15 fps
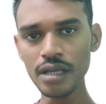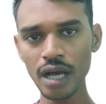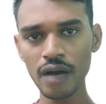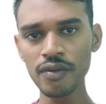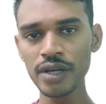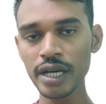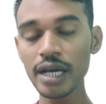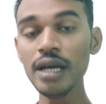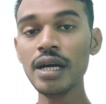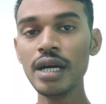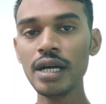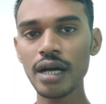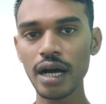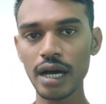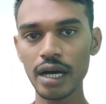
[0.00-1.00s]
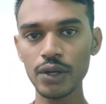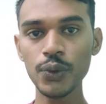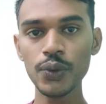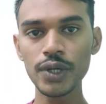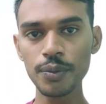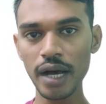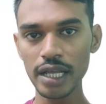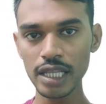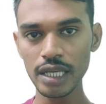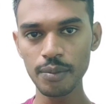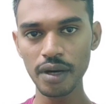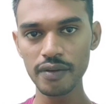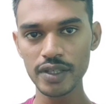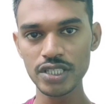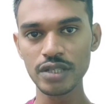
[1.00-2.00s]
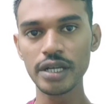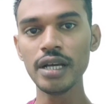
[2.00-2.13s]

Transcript: அவங்க நூறுரூபா அதிகமாக வச்சு